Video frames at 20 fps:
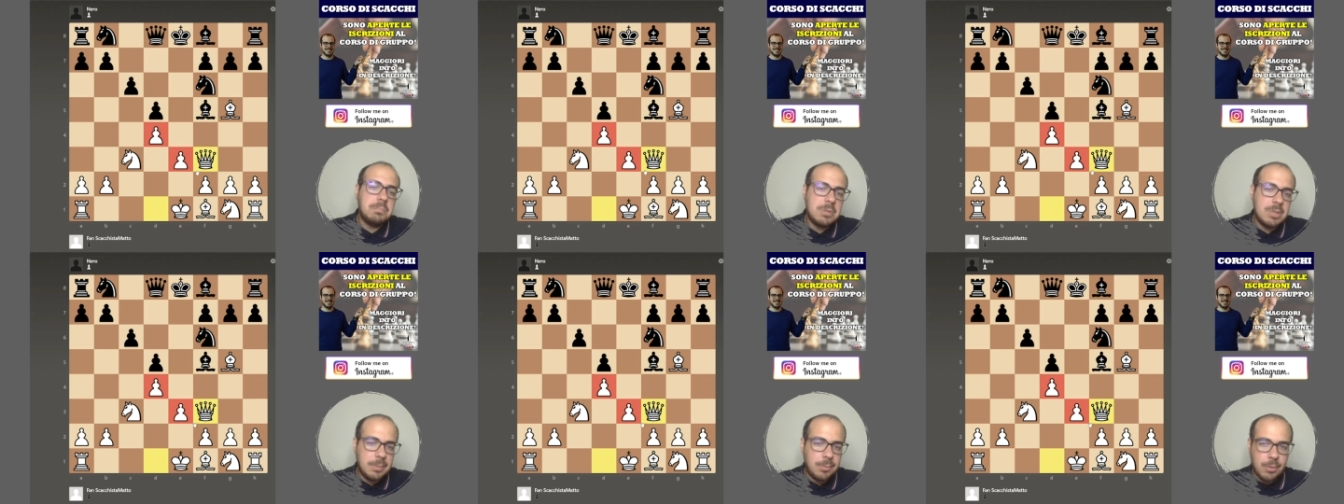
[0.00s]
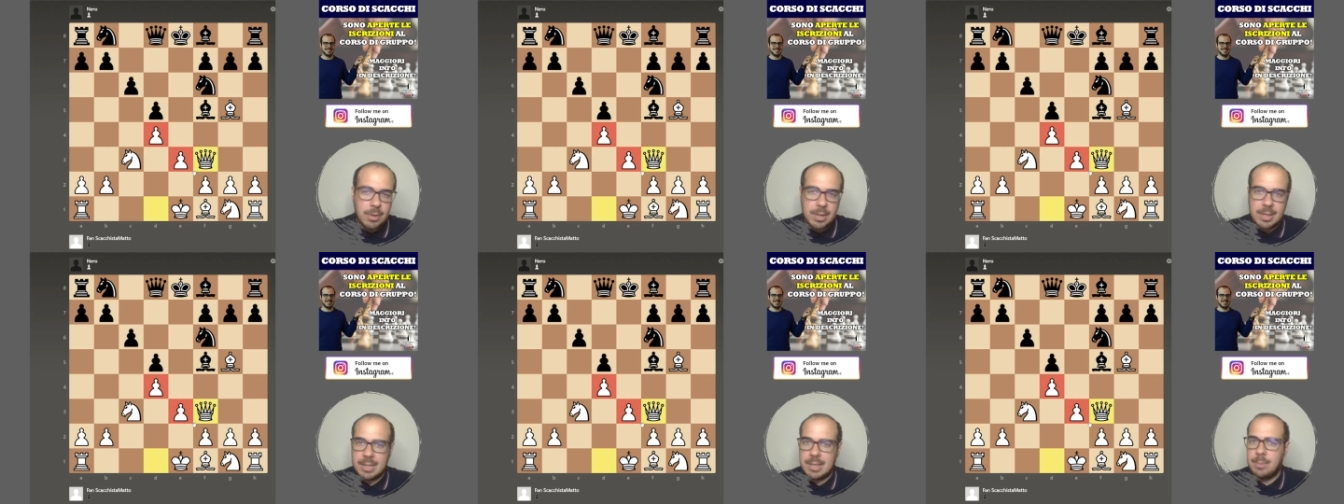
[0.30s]
si
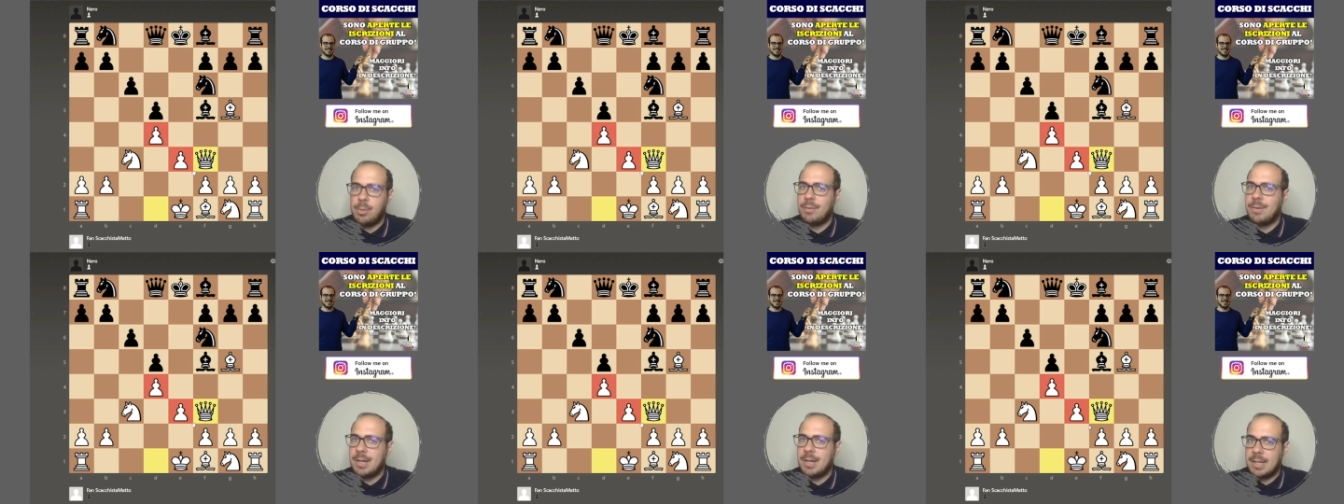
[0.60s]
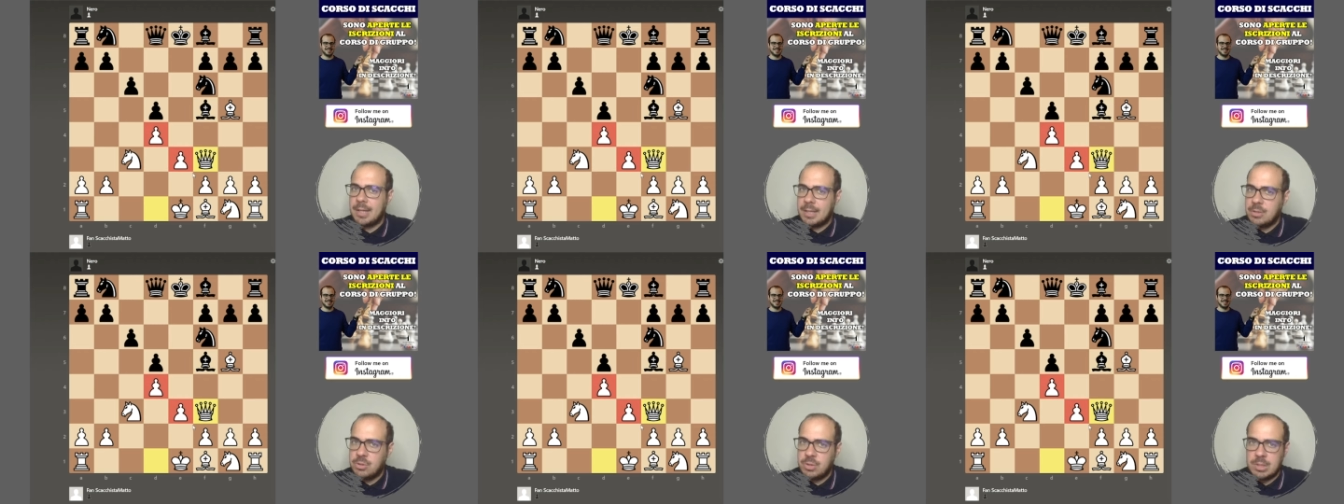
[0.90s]
può anche muovere
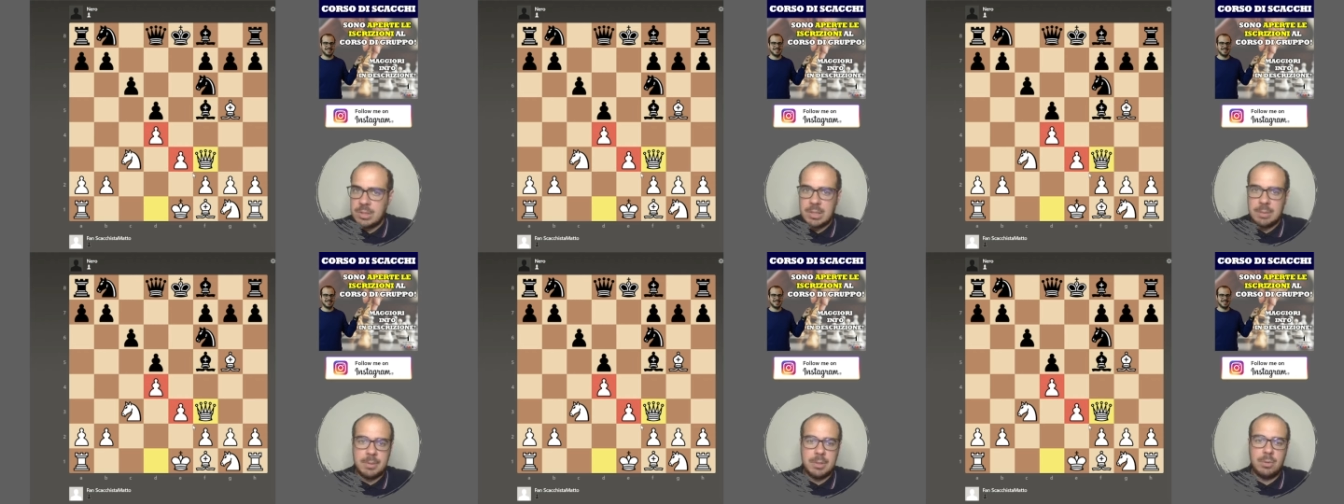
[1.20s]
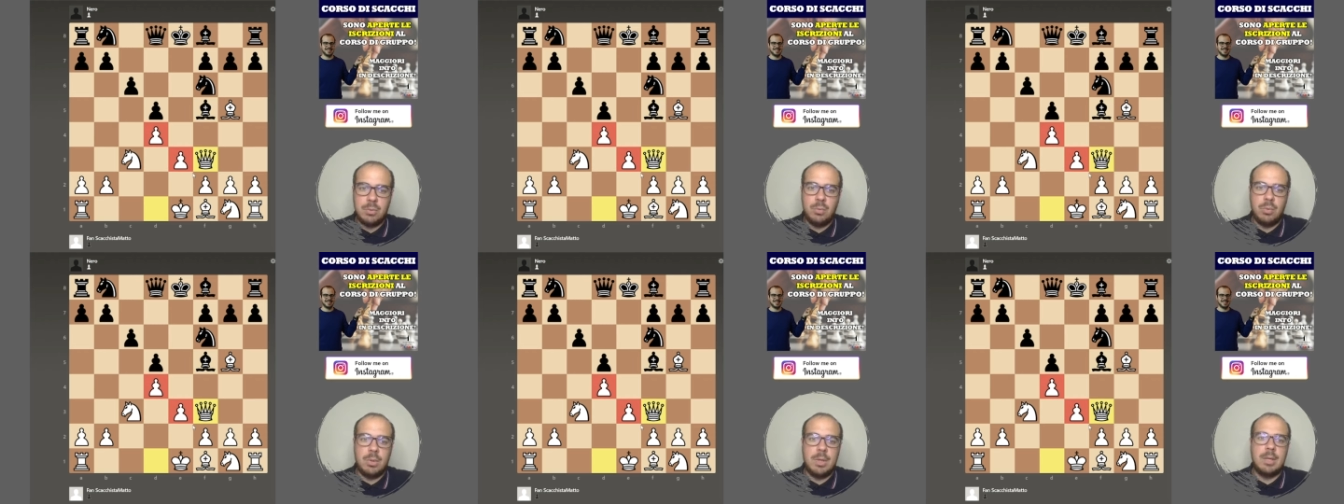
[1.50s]
la regina in
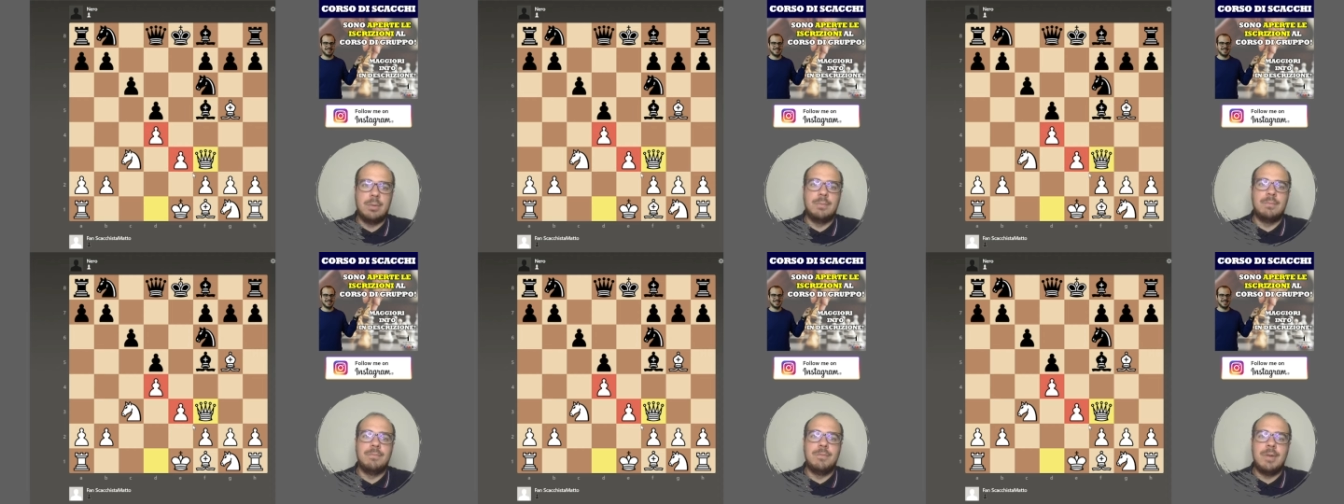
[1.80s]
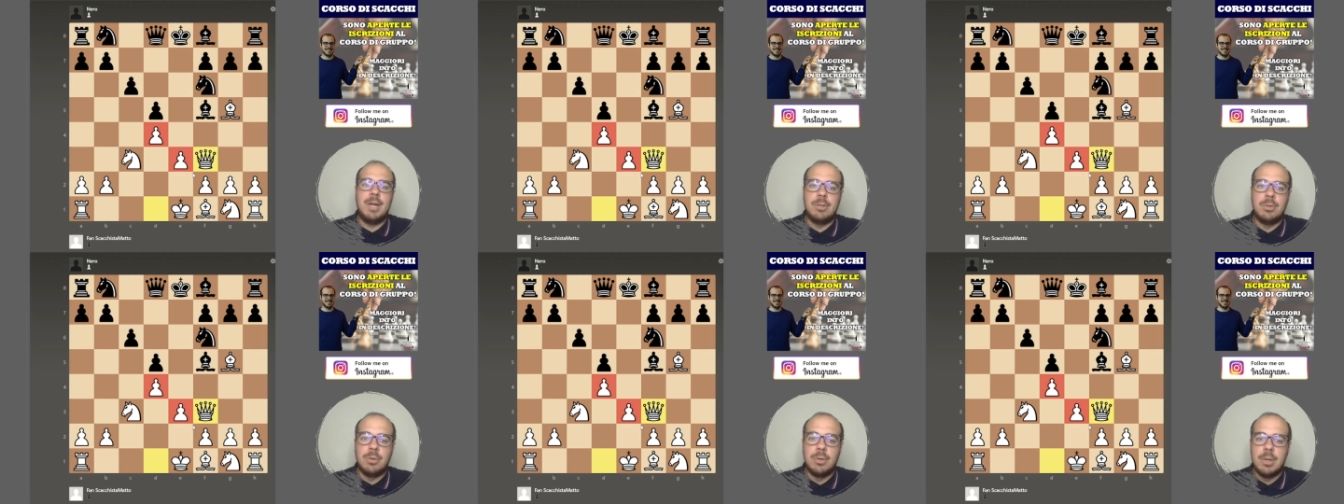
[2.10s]
apertura, non
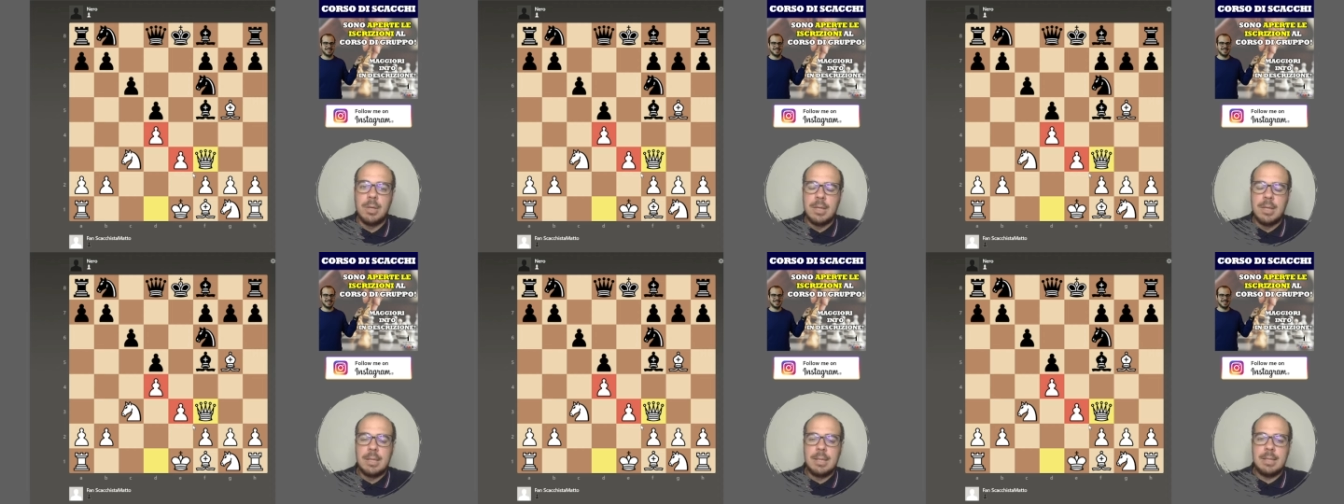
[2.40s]
vedo